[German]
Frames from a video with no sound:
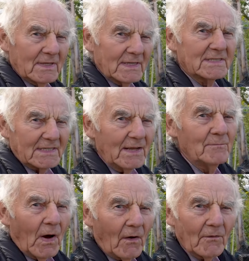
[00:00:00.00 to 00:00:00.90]
ist
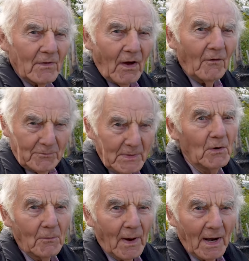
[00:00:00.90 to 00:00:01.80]
eben auf
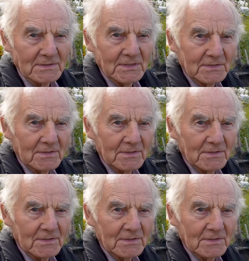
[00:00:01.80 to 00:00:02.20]
Biobasis.